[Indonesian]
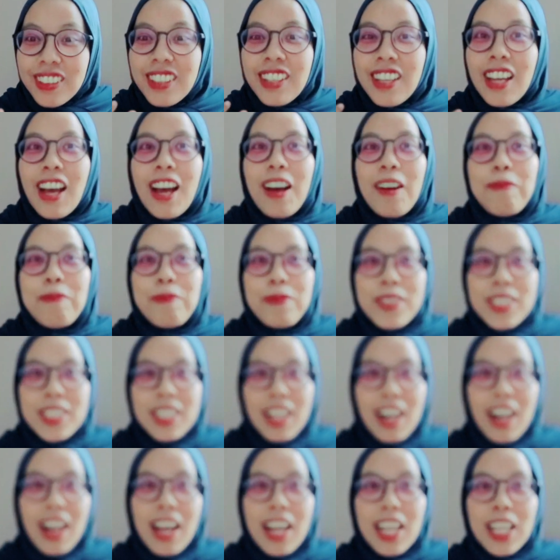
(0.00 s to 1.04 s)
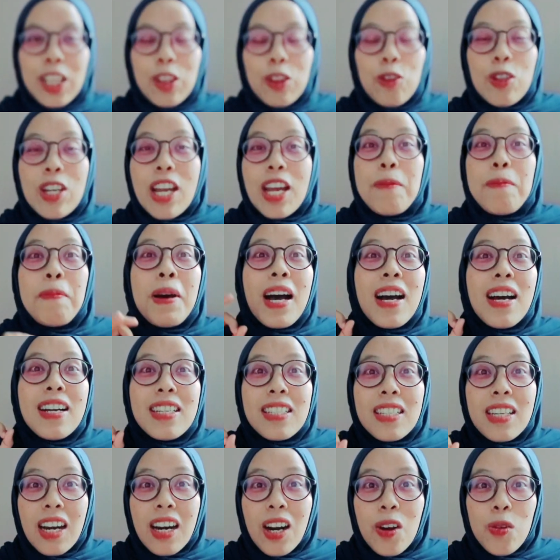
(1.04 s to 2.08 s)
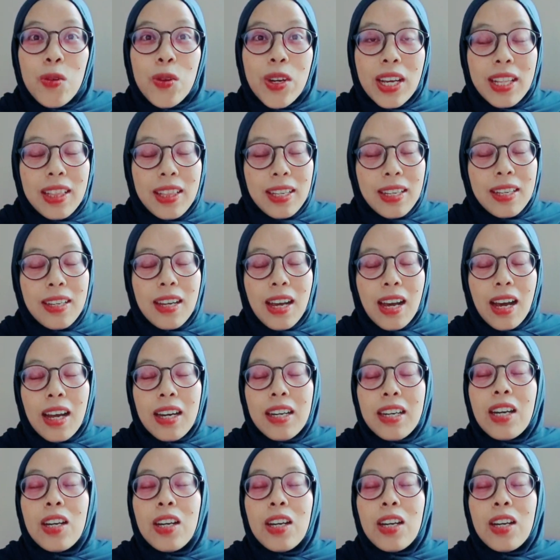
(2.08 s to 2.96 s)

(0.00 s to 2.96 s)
ya setelah itu dan bahkan sekarang udah tiga